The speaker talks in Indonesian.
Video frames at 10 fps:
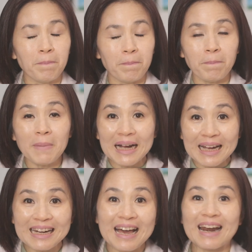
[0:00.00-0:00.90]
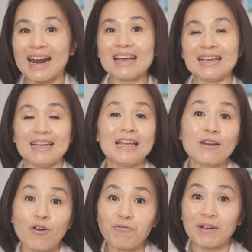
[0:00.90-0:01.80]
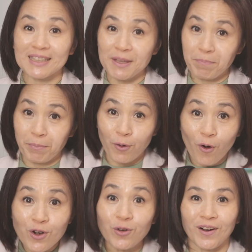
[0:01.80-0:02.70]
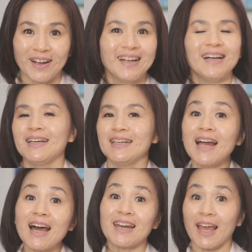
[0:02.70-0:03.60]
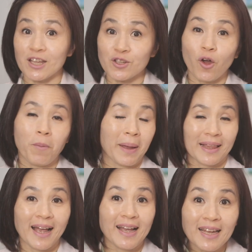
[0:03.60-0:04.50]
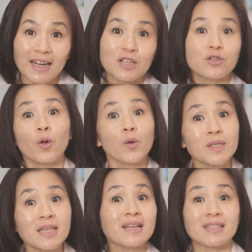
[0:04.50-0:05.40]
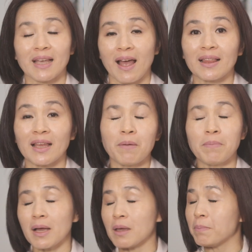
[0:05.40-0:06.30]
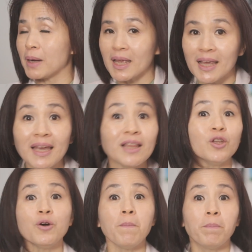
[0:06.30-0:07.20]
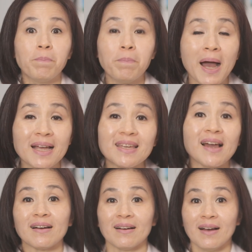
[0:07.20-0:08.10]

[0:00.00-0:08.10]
mengendarai inovasi produk dan ageLock Meta ini solusi kesehatan bagi begitu banyak